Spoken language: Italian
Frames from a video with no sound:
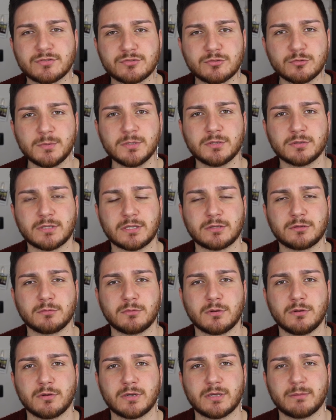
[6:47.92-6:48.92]
subito detto
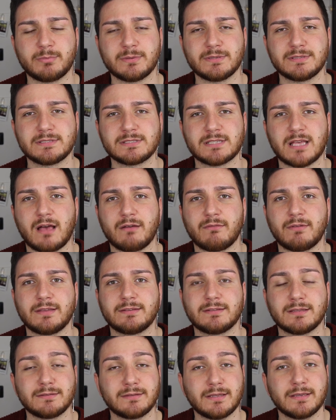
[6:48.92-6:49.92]
quello che pensava e
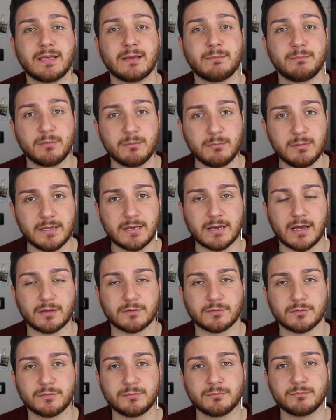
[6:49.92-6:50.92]
tant'è che ha
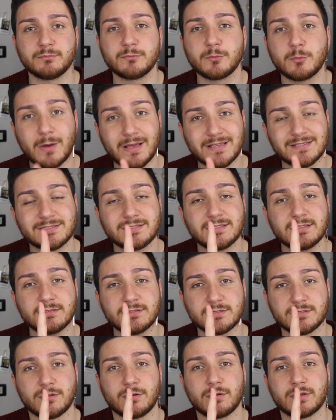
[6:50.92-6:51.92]
pubblicato queste
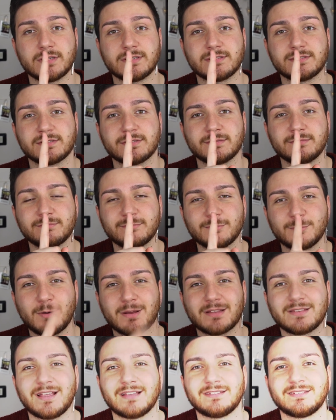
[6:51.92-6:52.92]
stories.
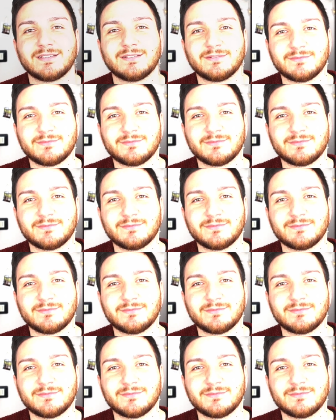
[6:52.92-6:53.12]
Guardate.